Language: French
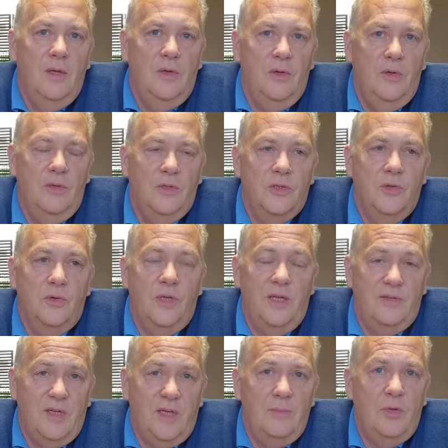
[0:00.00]
Euh, ce qu'on
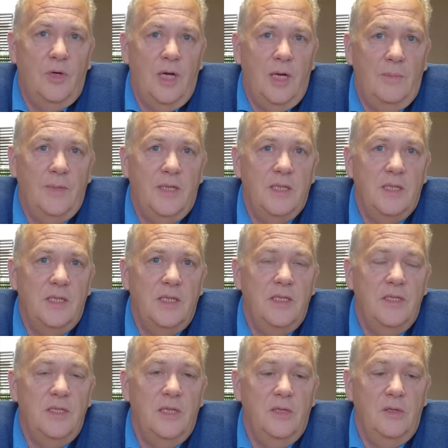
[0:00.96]
a vraiment apprécié,
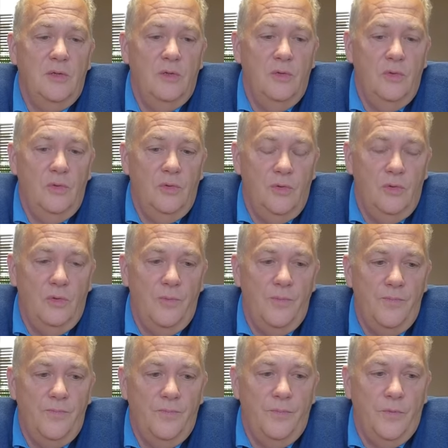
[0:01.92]
c'est que euh,
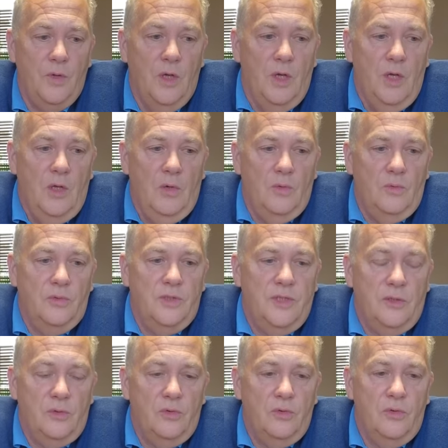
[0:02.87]
on
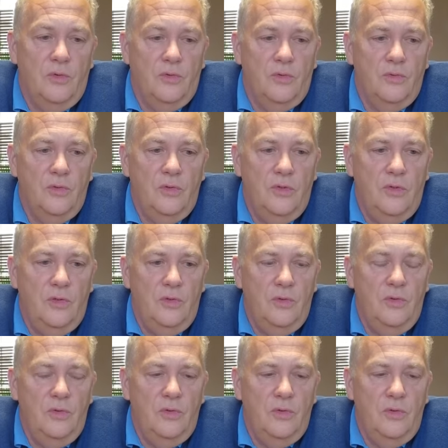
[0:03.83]
s'est rendu compte que